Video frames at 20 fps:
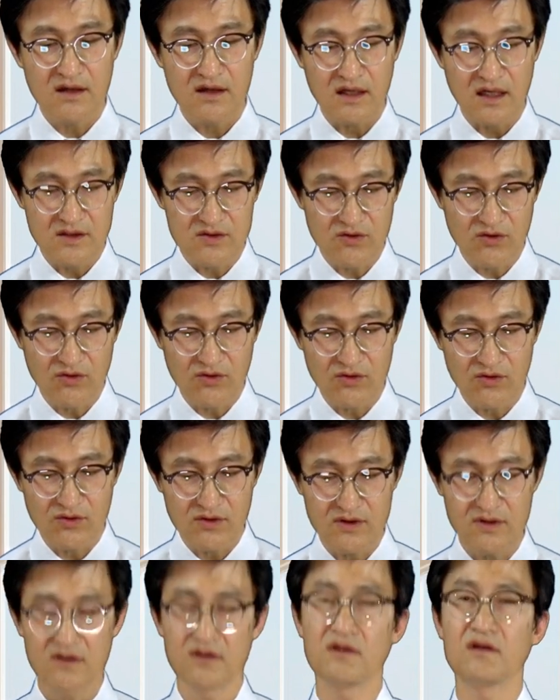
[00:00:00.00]

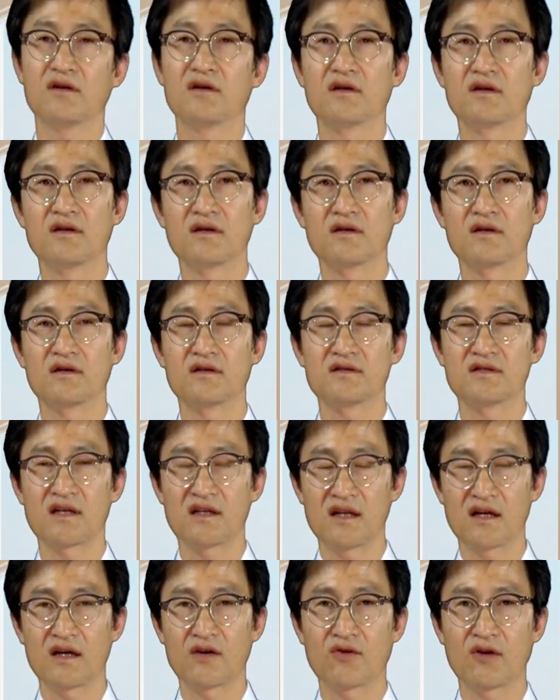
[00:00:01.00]
가족을 어,
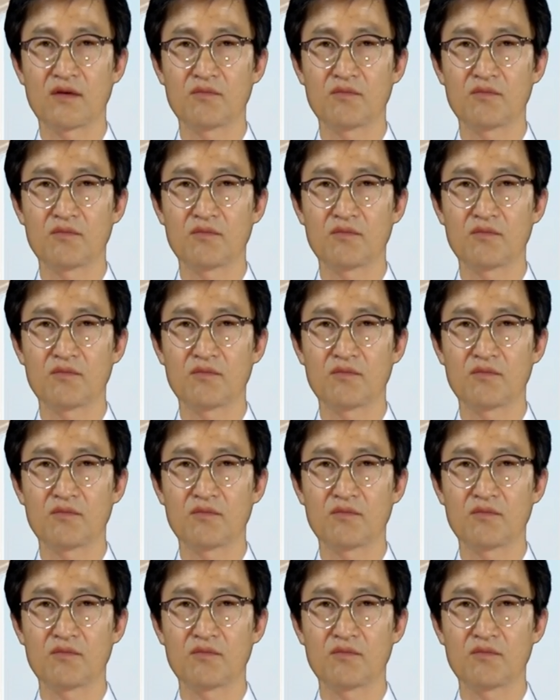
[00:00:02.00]
세대라고